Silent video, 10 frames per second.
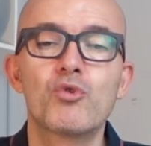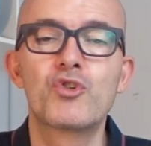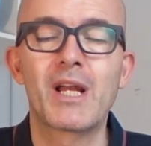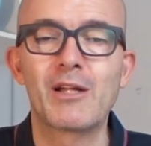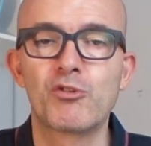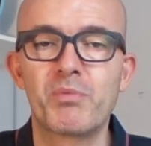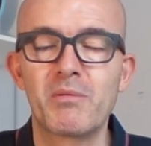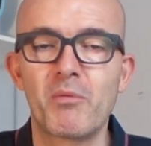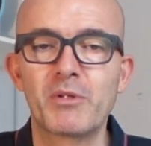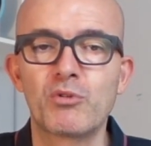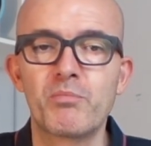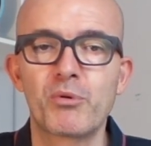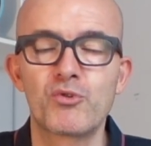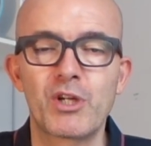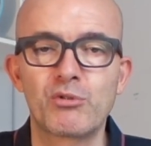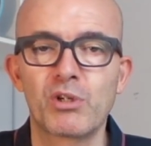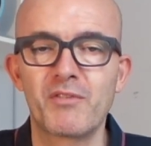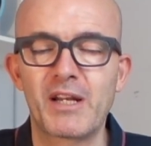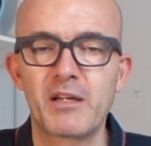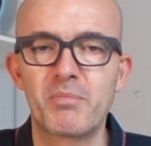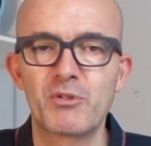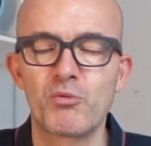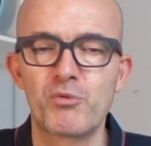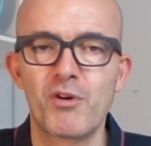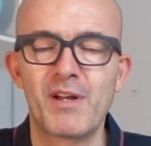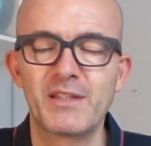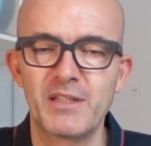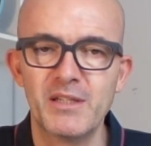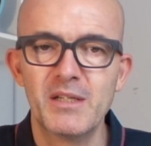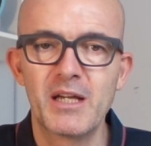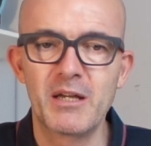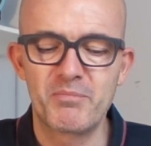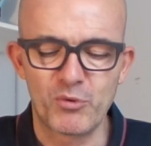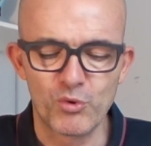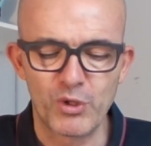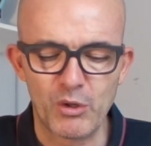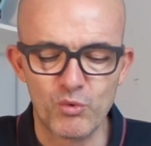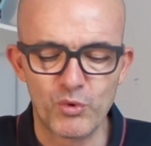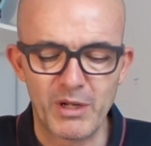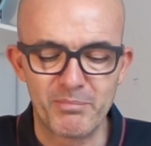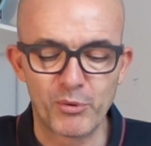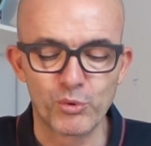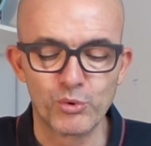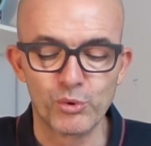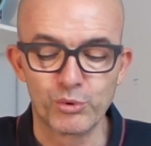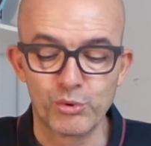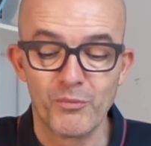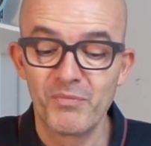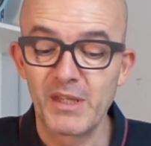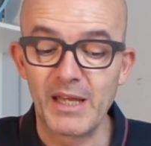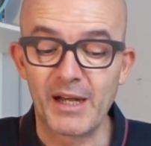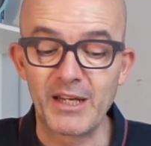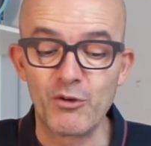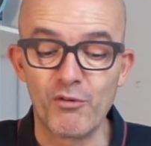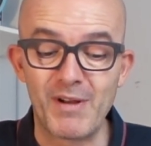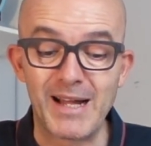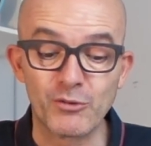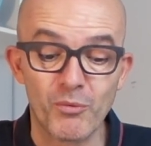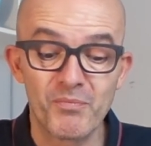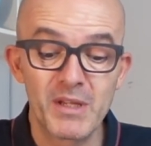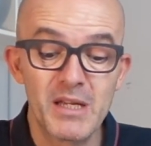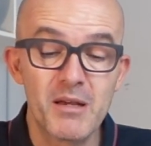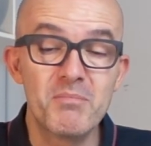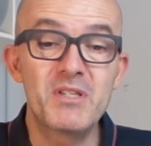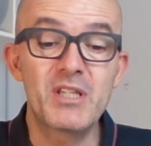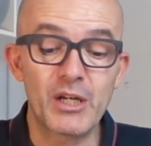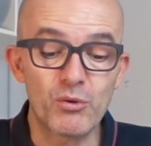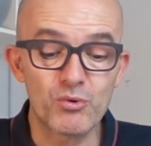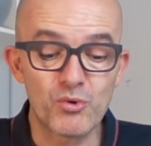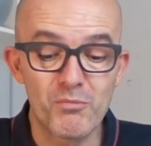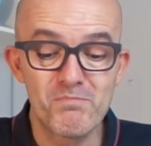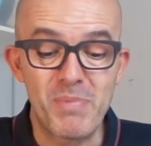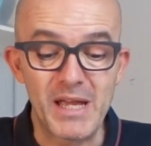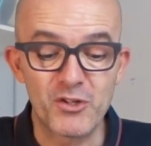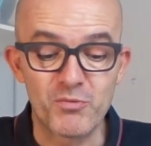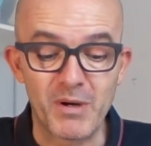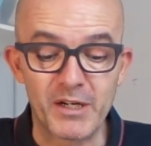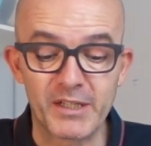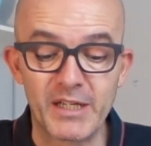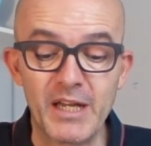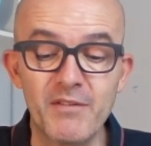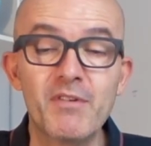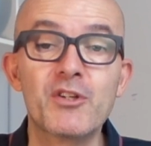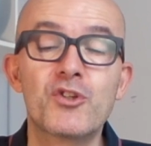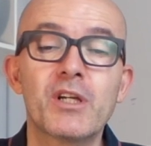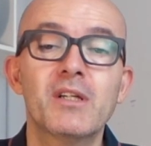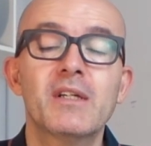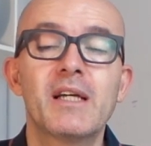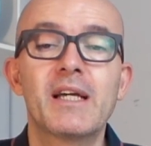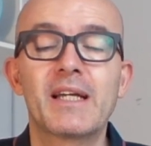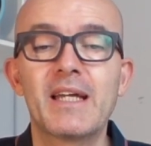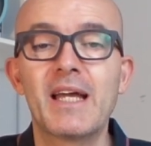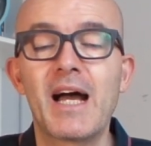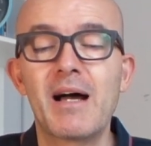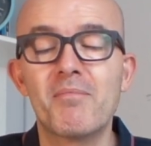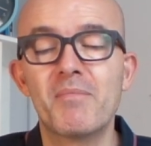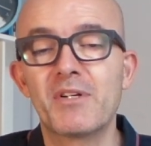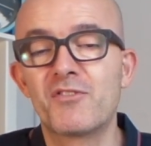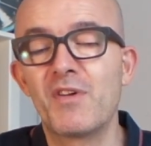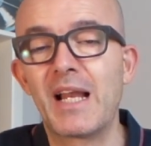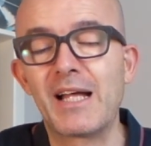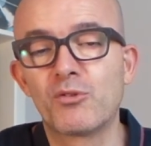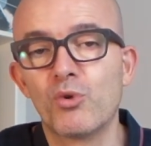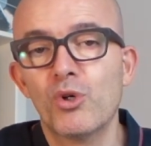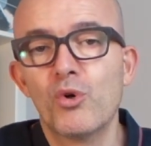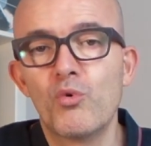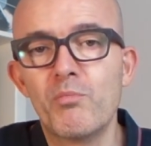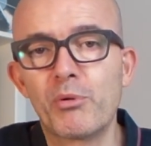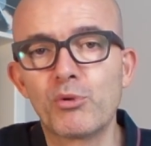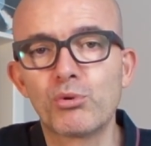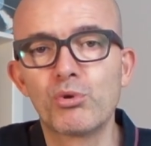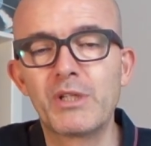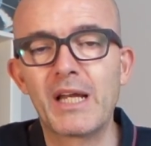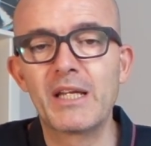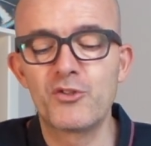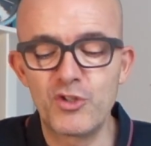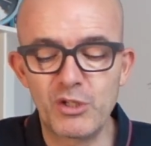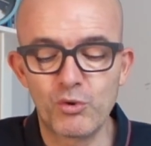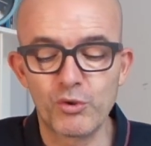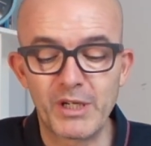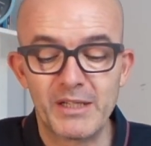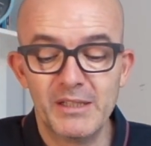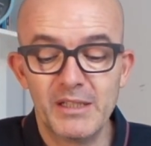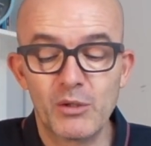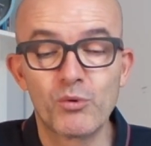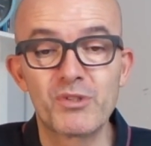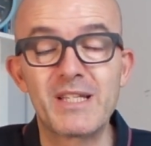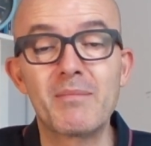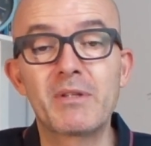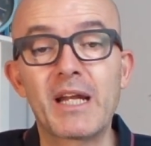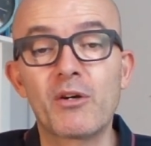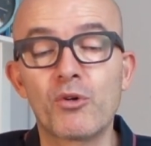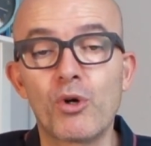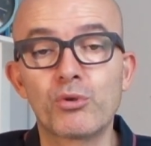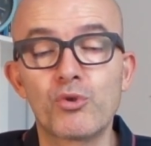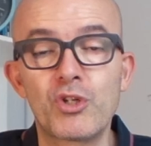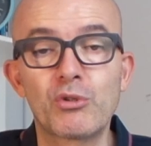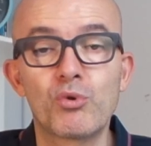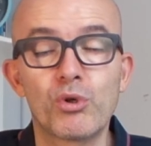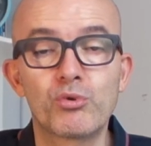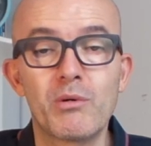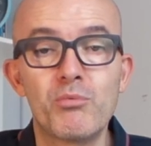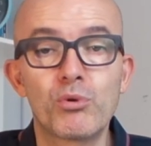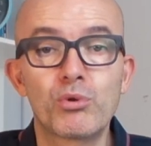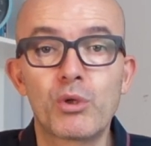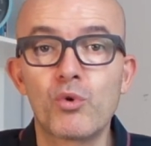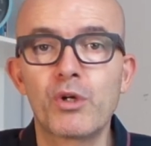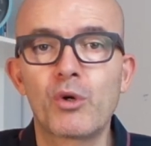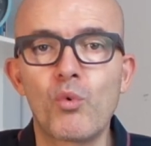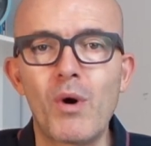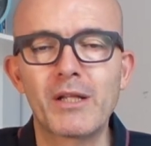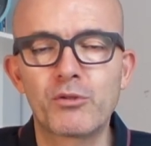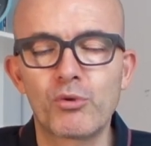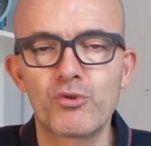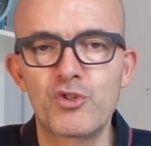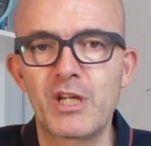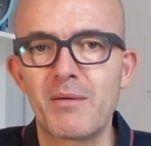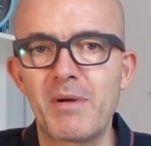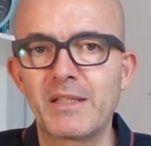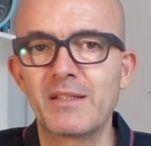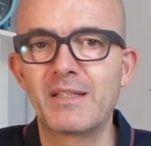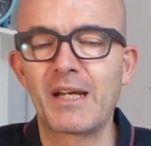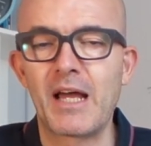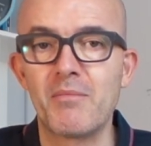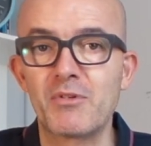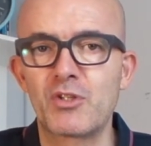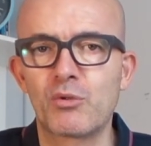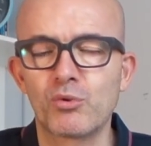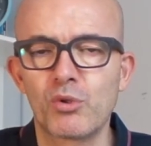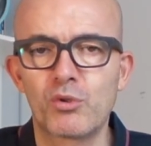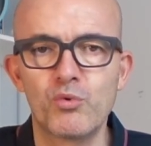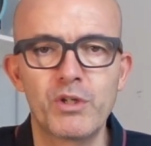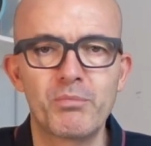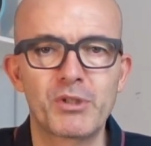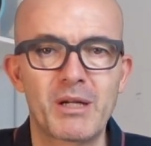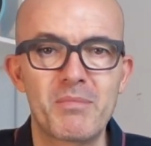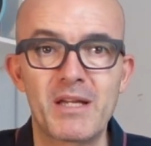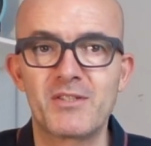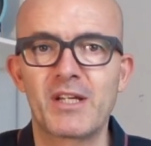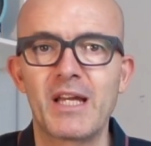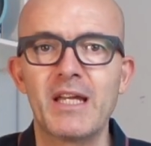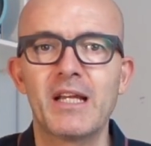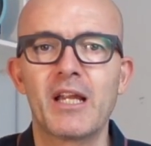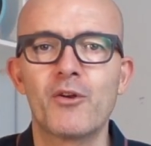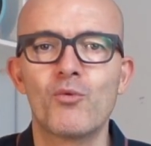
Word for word: congelato per il momento il progetto che verrà ripreso più avanti eh, con un prodotto eh, rinnovato. Misterioso benchmark invece eh, che ha mm, svelato un prodotto di LG con uno Snapdragon 808 a bordo e con 4 GB di RAM, secondo alcuni potrebbe essere il